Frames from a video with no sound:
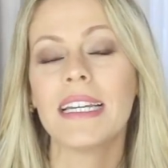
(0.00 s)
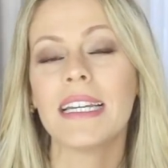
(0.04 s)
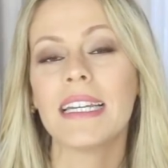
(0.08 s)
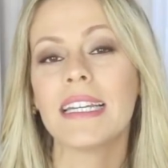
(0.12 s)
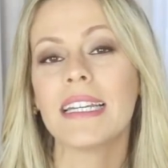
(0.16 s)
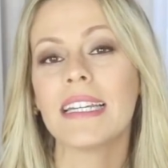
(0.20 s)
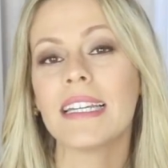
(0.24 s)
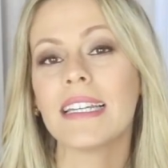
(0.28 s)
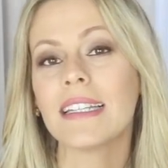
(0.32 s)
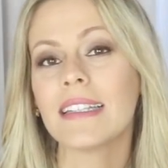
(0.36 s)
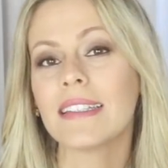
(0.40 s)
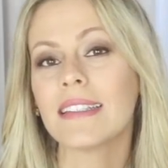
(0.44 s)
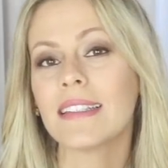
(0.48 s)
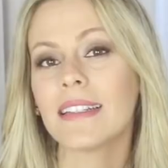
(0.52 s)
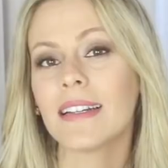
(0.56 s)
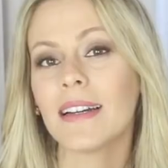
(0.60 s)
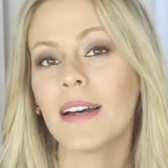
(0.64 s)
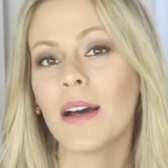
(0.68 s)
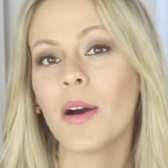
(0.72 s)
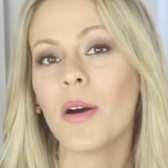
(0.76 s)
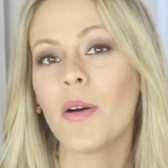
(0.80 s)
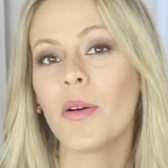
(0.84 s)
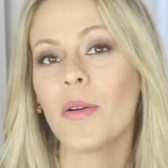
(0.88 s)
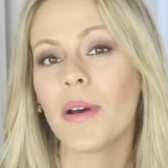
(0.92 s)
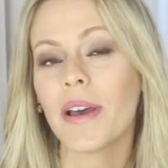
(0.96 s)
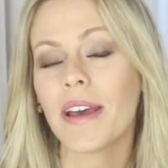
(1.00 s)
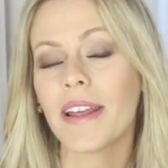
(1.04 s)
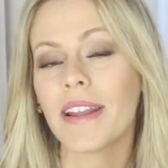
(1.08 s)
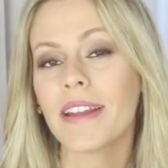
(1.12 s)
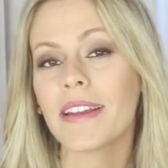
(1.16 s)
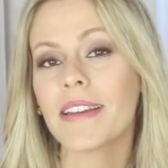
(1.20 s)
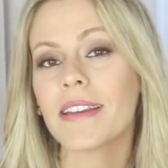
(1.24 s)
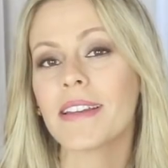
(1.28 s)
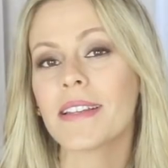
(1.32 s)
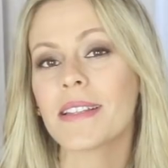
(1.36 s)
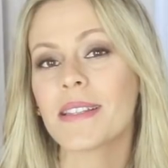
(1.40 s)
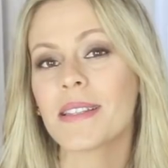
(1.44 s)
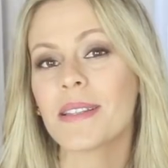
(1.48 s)
Então era
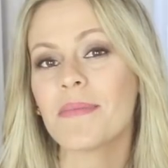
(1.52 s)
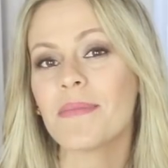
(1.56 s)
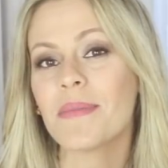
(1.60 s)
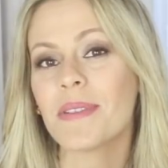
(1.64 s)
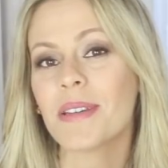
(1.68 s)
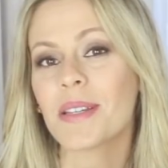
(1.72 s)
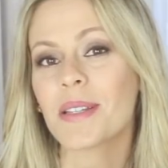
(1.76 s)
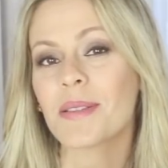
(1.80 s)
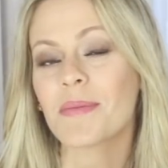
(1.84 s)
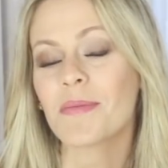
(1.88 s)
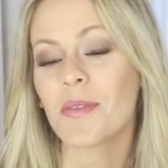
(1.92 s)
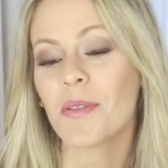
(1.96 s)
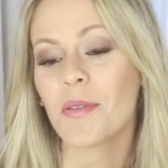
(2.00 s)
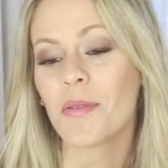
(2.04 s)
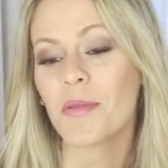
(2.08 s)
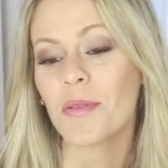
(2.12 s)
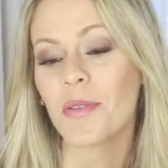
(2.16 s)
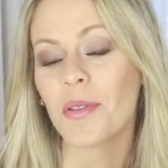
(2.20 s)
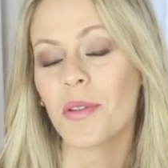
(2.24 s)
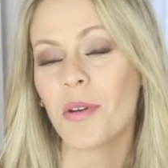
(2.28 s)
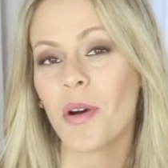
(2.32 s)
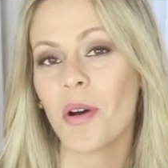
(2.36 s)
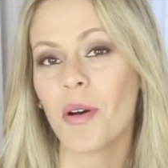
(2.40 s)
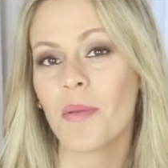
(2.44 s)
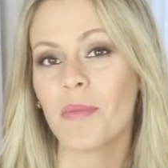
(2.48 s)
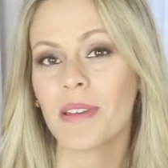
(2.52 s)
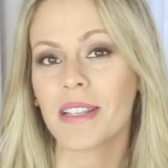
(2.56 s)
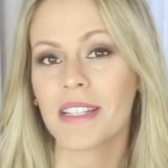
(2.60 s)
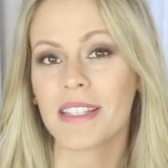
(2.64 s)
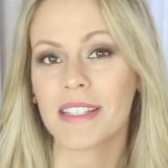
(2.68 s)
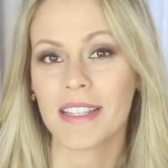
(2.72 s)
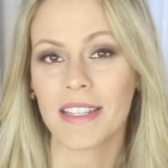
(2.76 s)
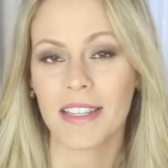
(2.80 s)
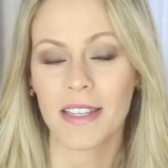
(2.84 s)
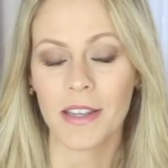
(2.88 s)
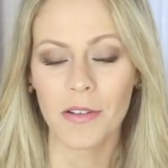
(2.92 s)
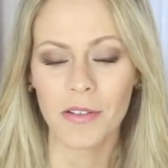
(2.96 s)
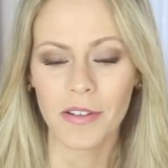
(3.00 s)
esse mesmo o nome, assim.